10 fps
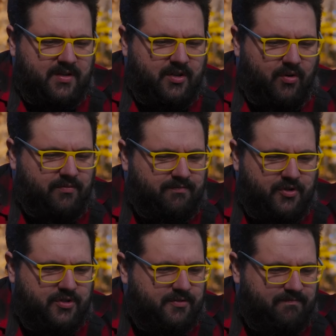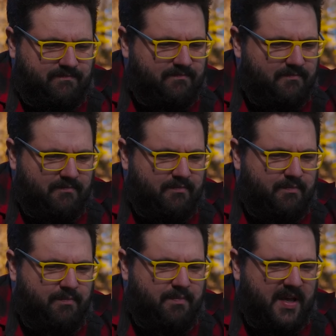Donc, juste,
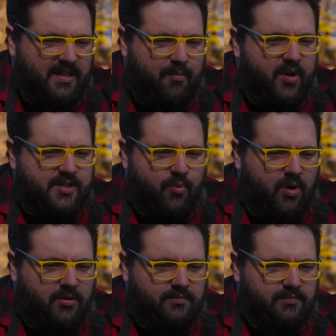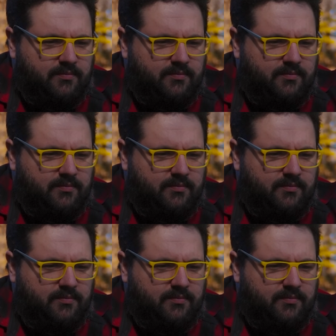perdez pas espoir.